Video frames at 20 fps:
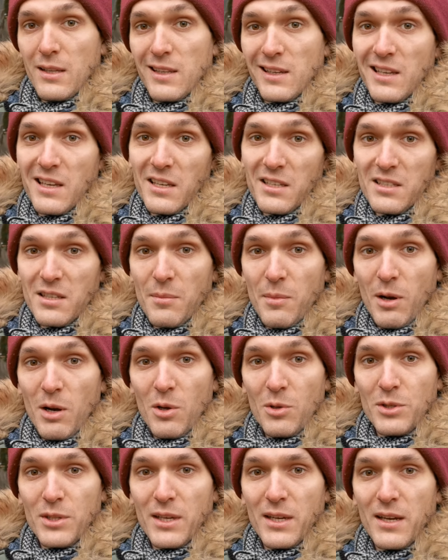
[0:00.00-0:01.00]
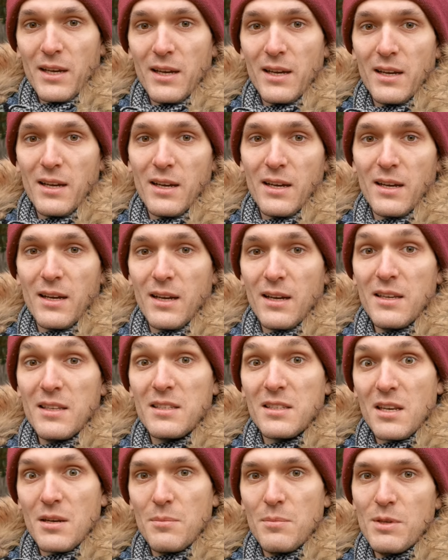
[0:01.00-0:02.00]
такие
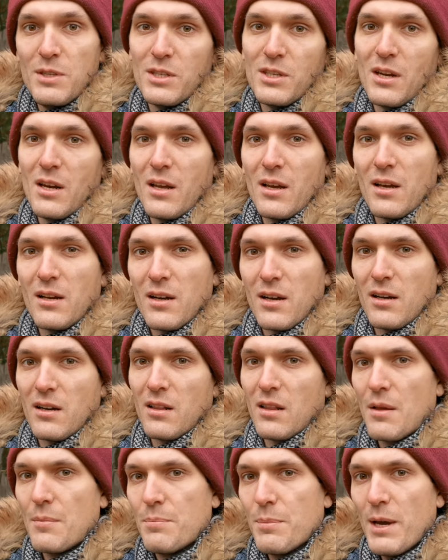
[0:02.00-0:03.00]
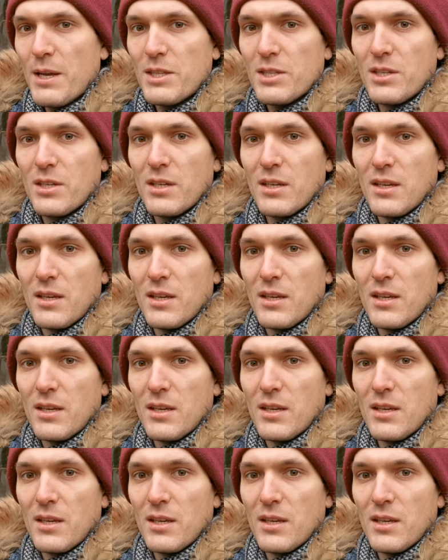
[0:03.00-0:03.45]
самолеты-истребители, как Ла-5